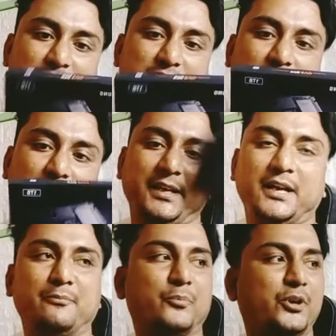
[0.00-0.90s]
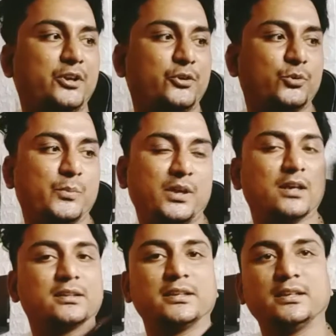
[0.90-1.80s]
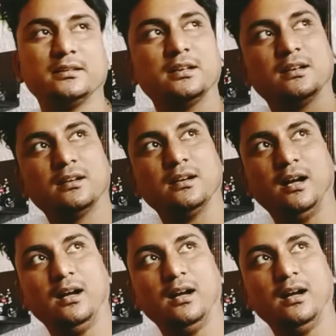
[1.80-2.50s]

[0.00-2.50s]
जी हाँ ये एम पॉइंट टू में आती है आ,